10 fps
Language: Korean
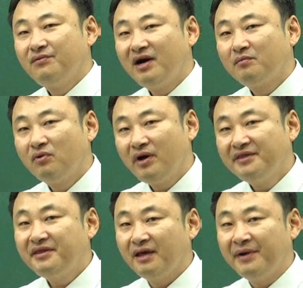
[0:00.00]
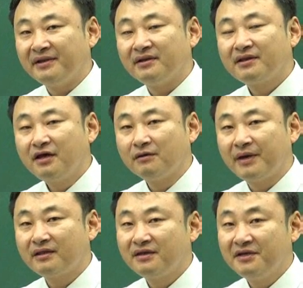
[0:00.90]
확보한 때만
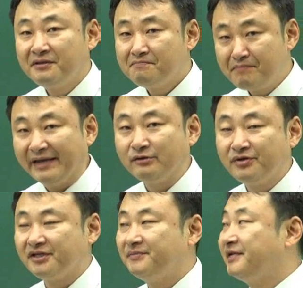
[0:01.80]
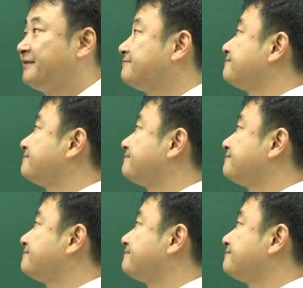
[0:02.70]
사업계획 승인 받을 수 있습니다.